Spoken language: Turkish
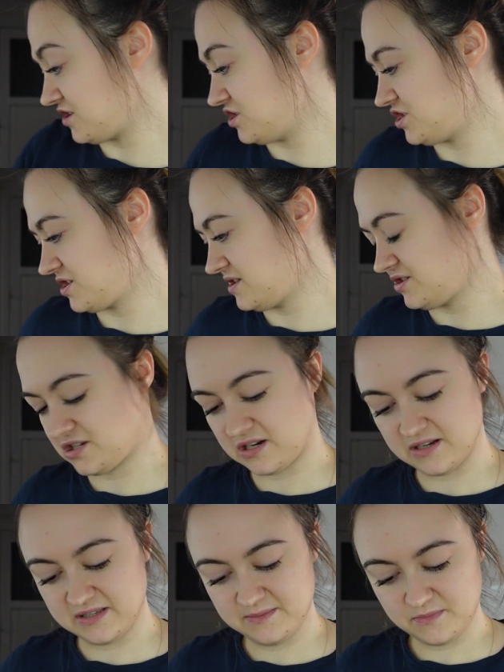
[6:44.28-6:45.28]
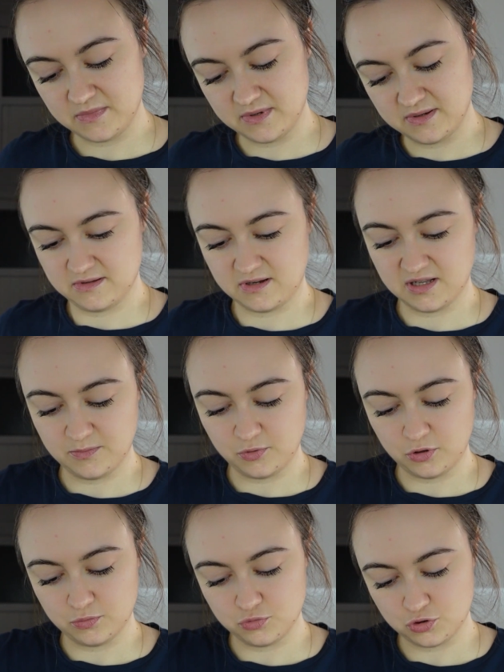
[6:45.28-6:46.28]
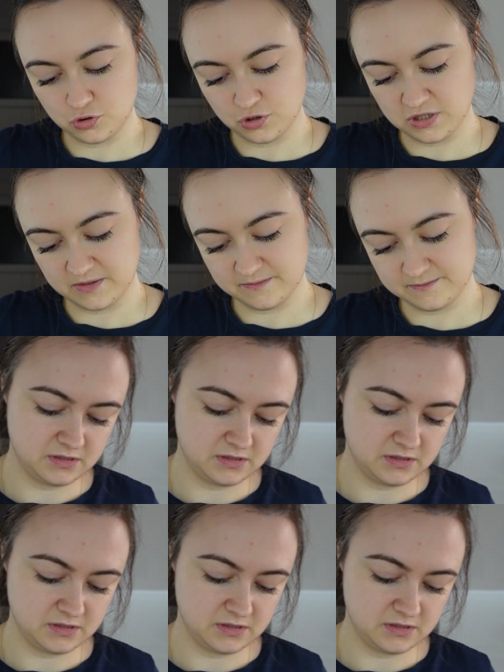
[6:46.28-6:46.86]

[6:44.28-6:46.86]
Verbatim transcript: kaşıkla çıkartayım. Kalıp olmuş orada.